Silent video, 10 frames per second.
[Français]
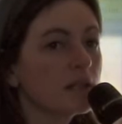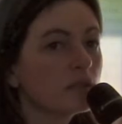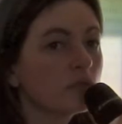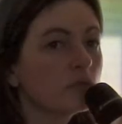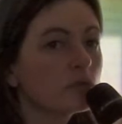
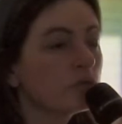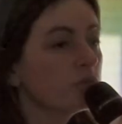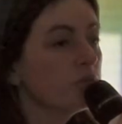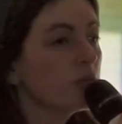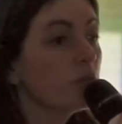Donc le truc
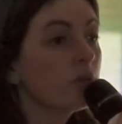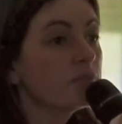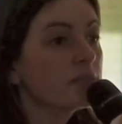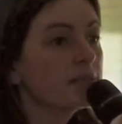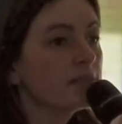de dire on va
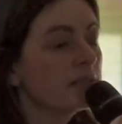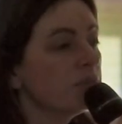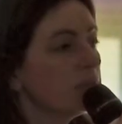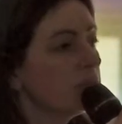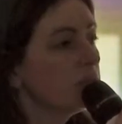faire des
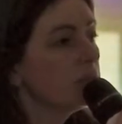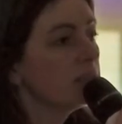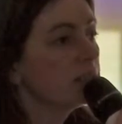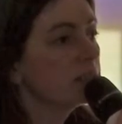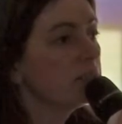activités filles,
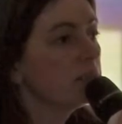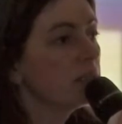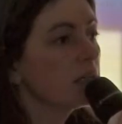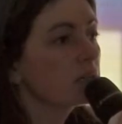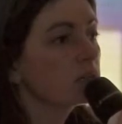des
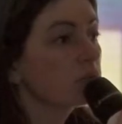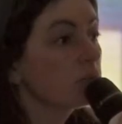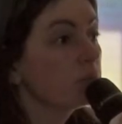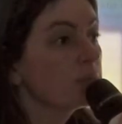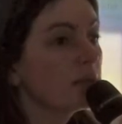activités garçons,
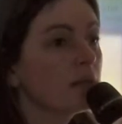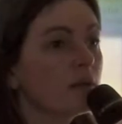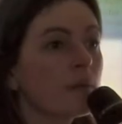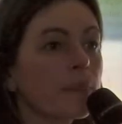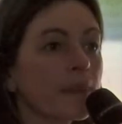comme
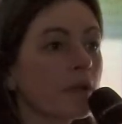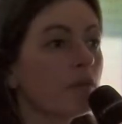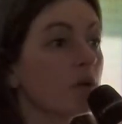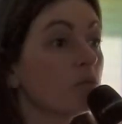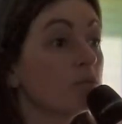ça, euh,
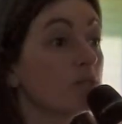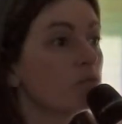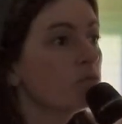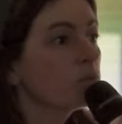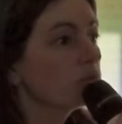voilà, on est
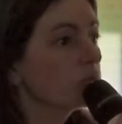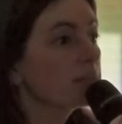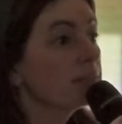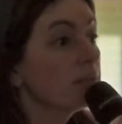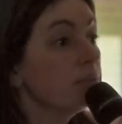sûr de
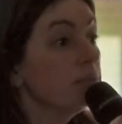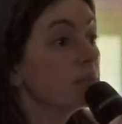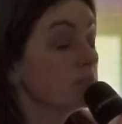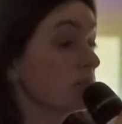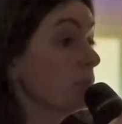
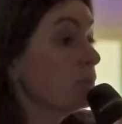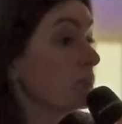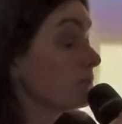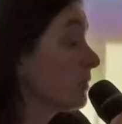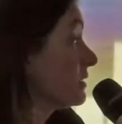rétablir, ce qui peut
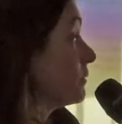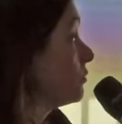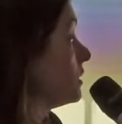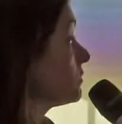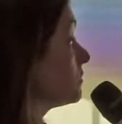être, ça
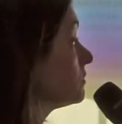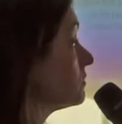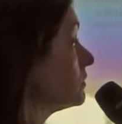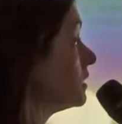peut être euh,